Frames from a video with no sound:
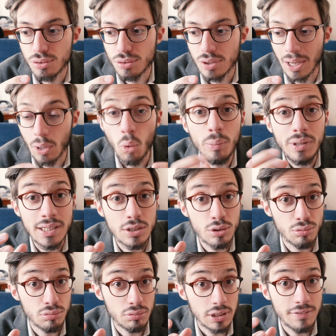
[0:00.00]
la
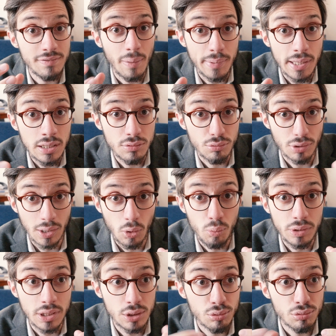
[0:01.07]
combinaison qui va bien, donc la
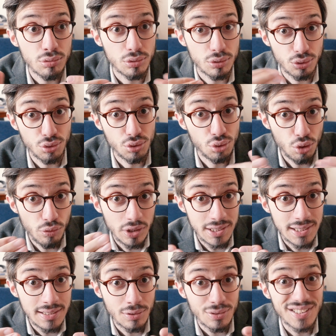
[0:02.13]
combinaison de votre
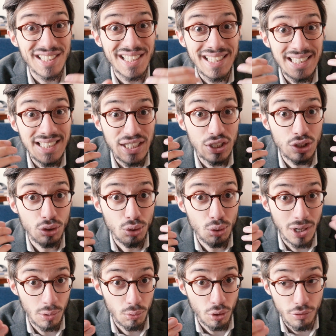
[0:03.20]
distance et de
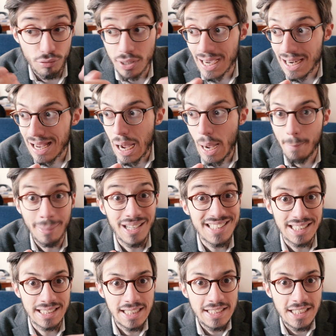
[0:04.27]
la longueur focale, ben,
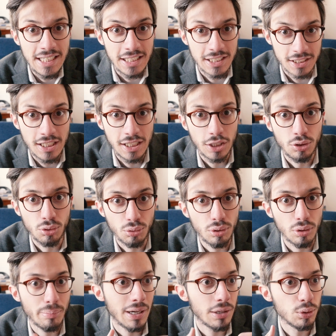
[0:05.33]
c'est d'essayer. Hein. Donc
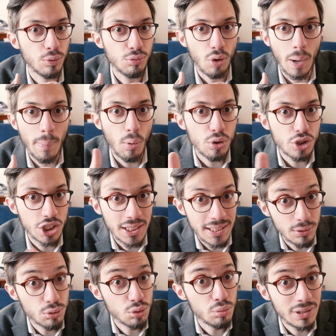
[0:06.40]
ben, de vous rapprocher,
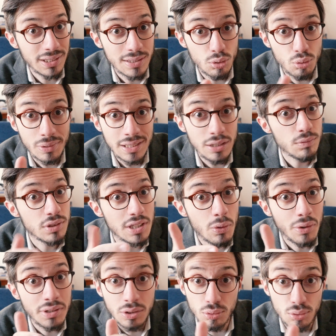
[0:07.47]
de zoomer, dézoomer, de vous
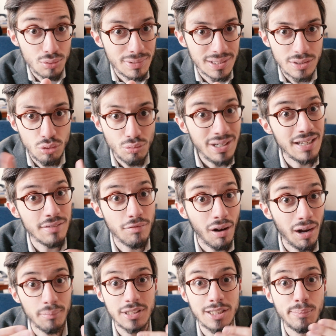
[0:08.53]
éloigner, de zoomer, dézoomer et
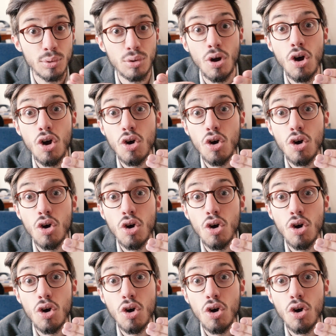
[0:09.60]
voir un petit peu